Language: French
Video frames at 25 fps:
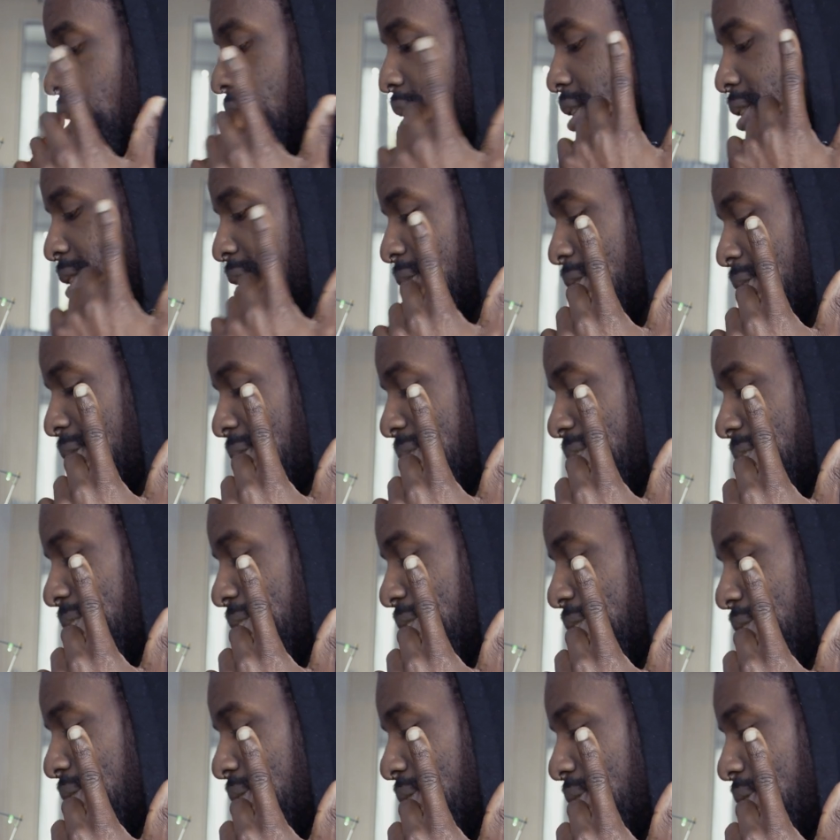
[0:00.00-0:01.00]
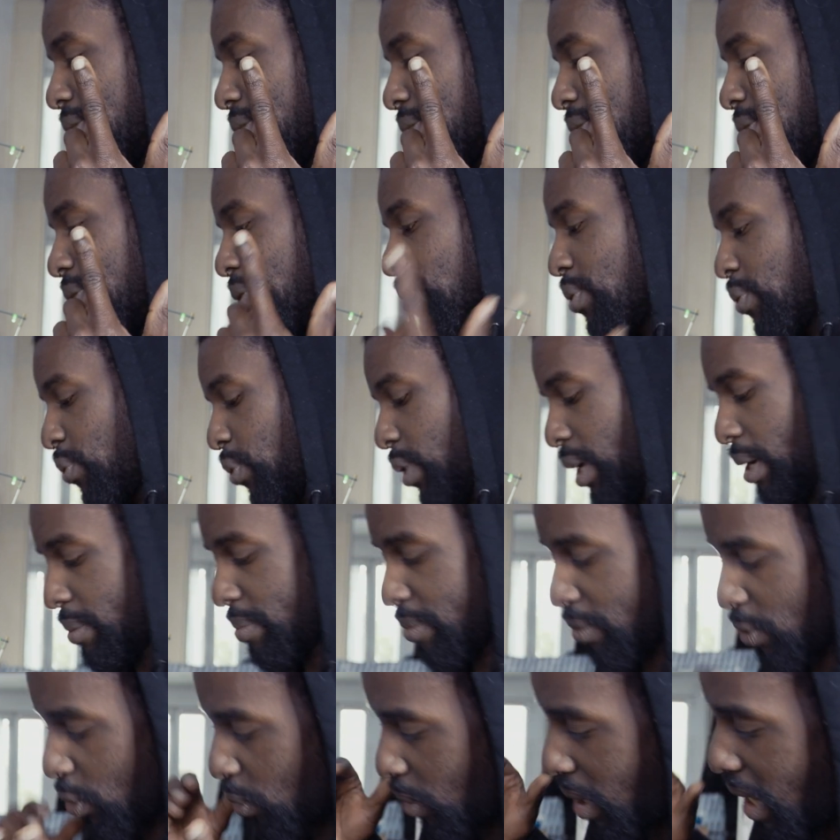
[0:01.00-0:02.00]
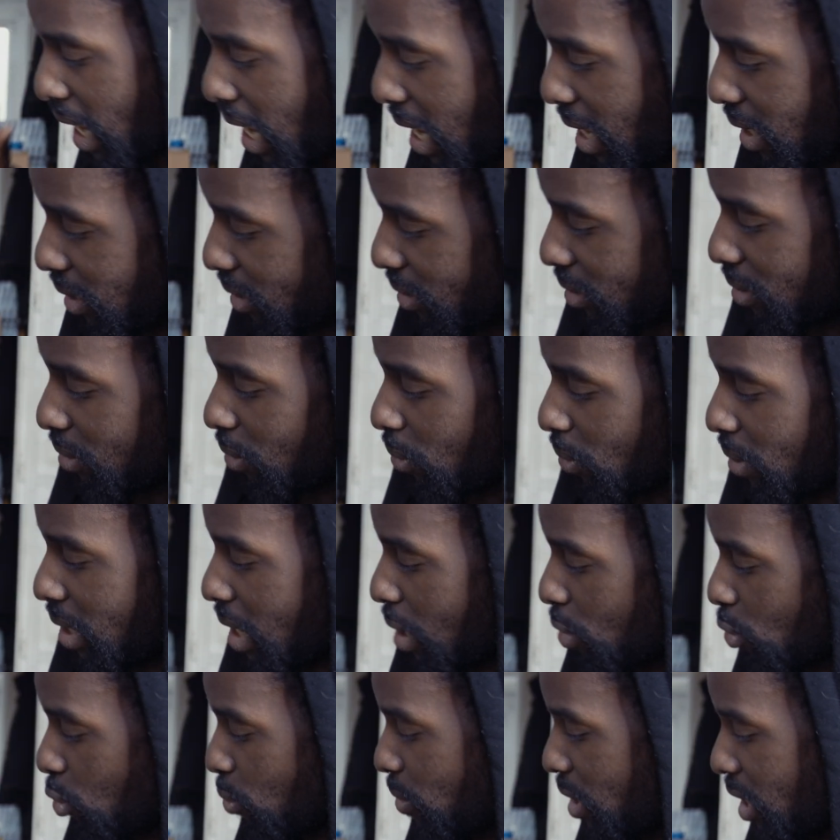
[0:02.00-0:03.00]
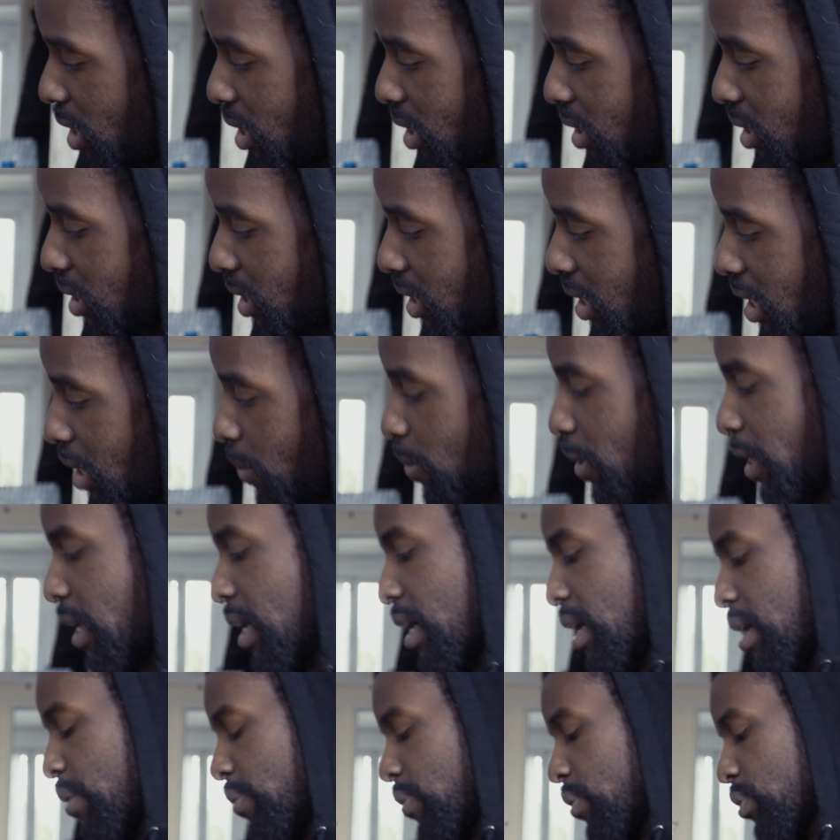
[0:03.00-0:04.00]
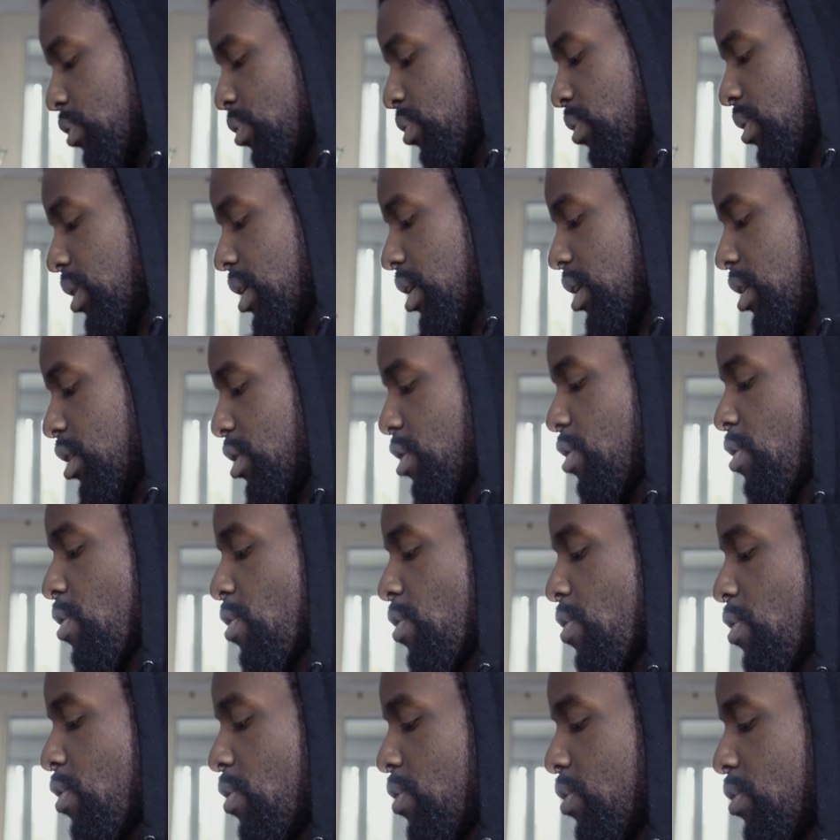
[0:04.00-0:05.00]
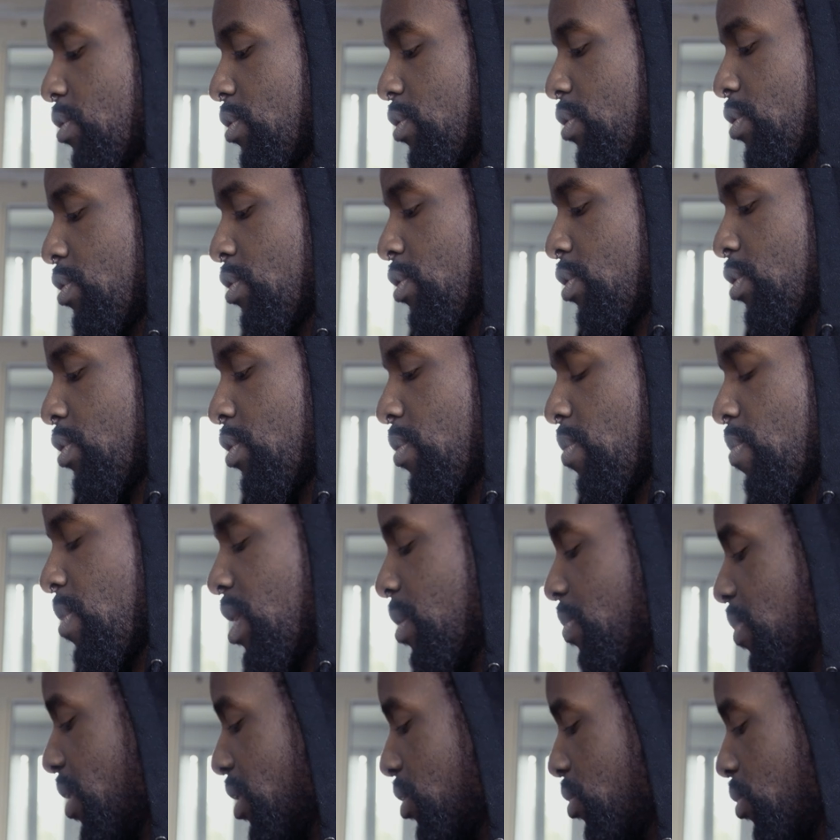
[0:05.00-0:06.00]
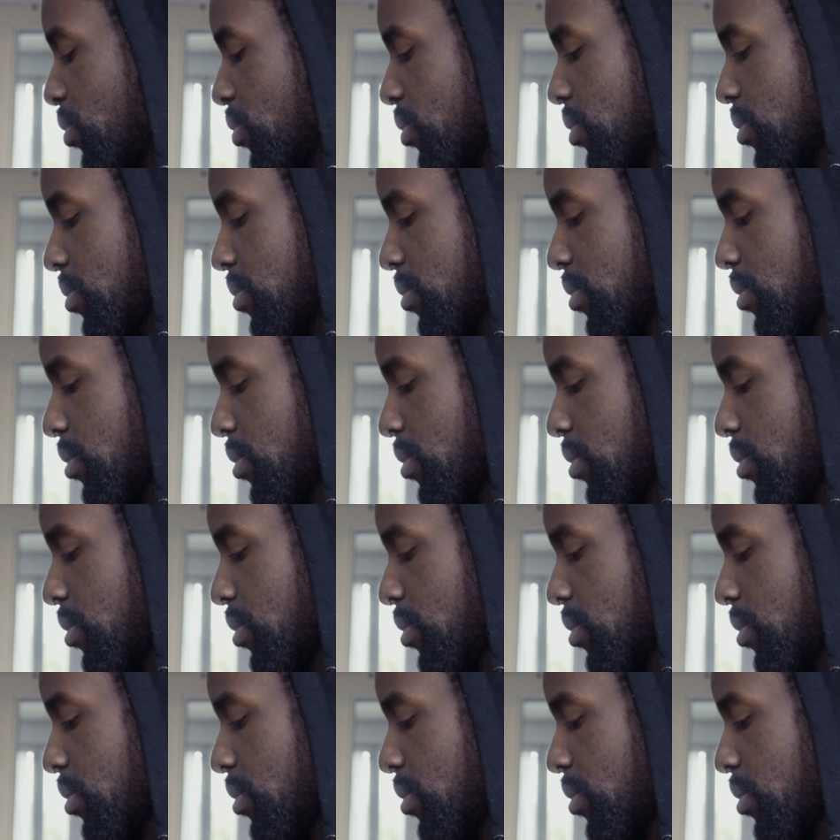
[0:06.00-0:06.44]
donc voilà. Donc là, on l'a allumé, il est prêt à fonctionner en mètres par seconde.